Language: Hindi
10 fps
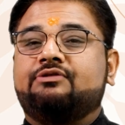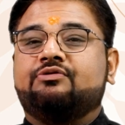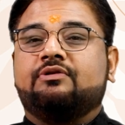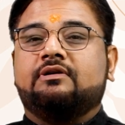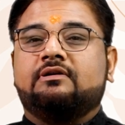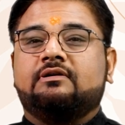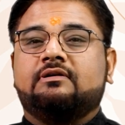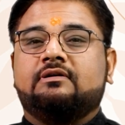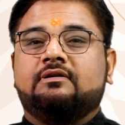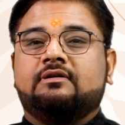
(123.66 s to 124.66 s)
है शुक्र
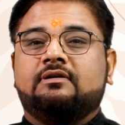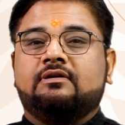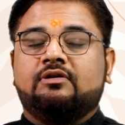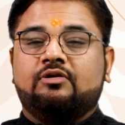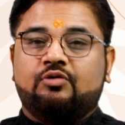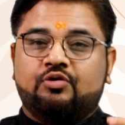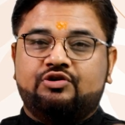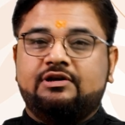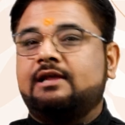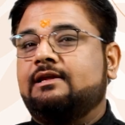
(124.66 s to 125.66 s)

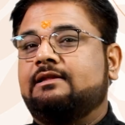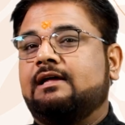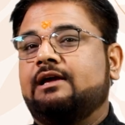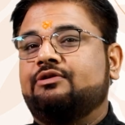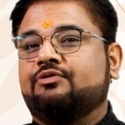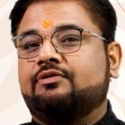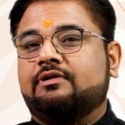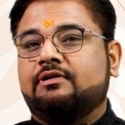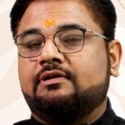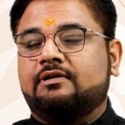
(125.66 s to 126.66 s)
खुशियां देता है शुक्र